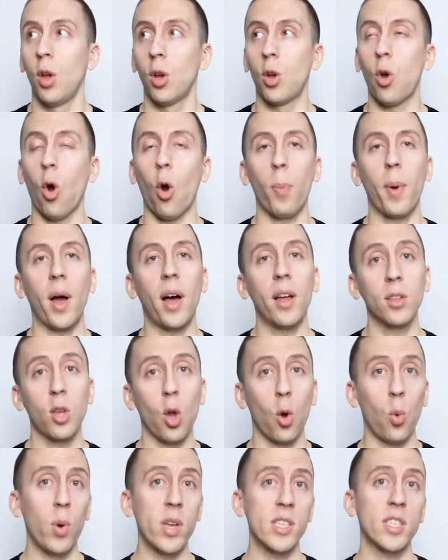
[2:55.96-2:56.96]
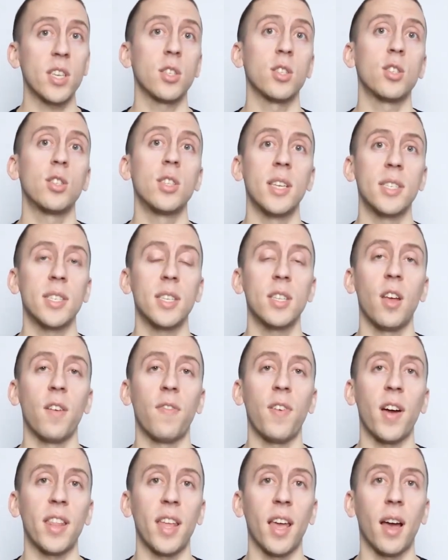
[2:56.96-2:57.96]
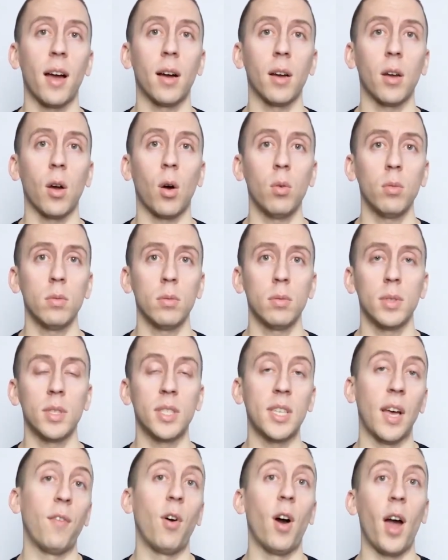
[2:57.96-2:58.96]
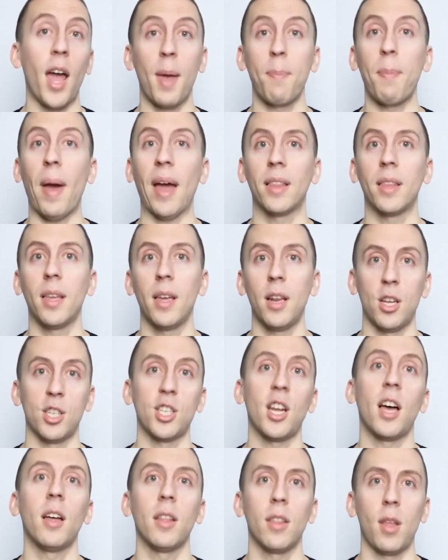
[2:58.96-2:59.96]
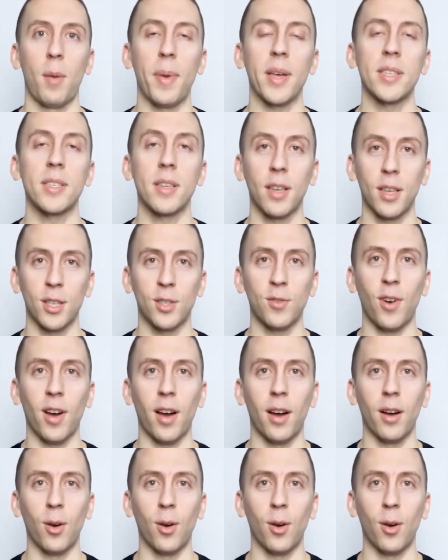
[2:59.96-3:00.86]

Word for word: comprendre que où est-ce que tu décides de faire des rencontres, ça va impacter le genre de personnes que tu vas